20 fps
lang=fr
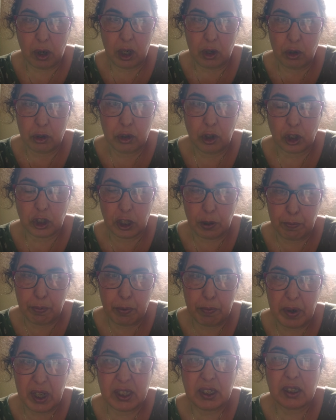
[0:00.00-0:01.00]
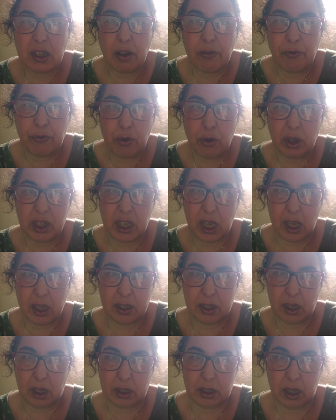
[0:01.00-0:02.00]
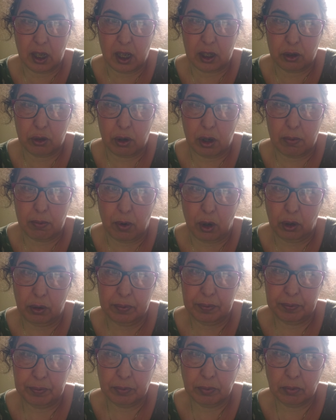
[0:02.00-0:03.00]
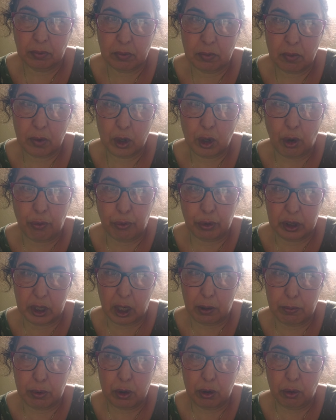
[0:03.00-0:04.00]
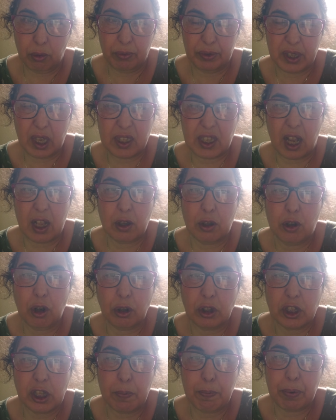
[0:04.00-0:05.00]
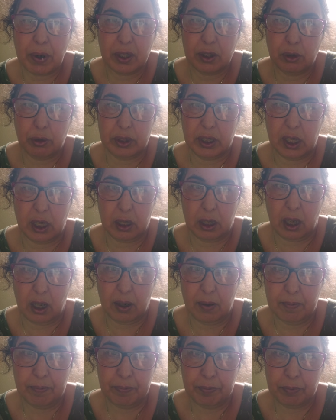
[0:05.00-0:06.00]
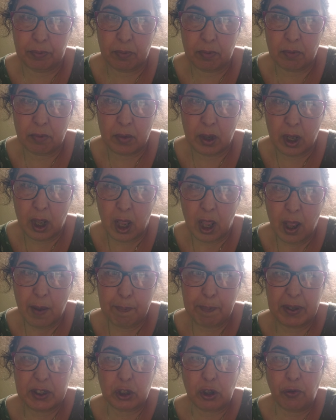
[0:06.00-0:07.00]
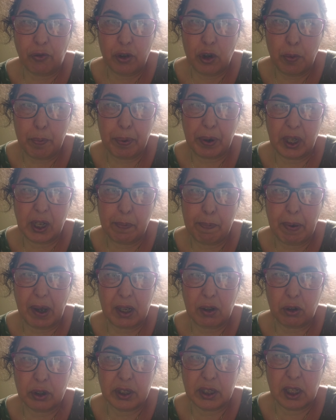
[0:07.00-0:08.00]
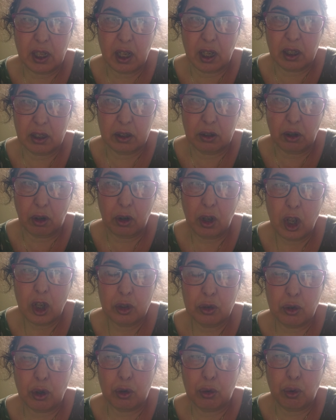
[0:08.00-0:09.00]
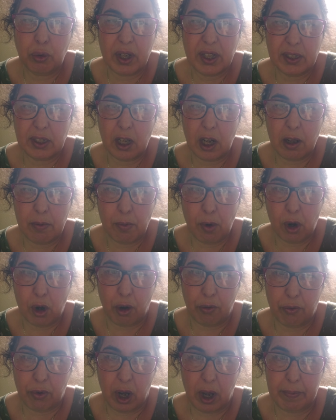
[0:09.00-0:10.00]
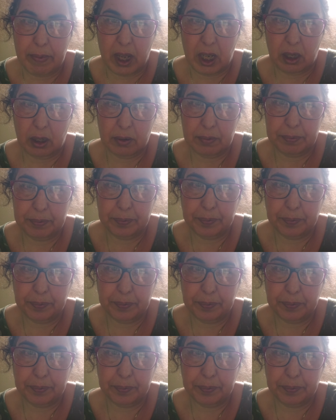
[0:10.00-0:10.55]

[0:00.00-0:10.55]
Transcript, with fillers: quoi, le danger public, c'est vous qui exercez actuellement dans vos tribunaux. Vous êtes un danger pour la société. Parce que vous ne prenez pas en considération de tous les éléments qu'on vous ramène.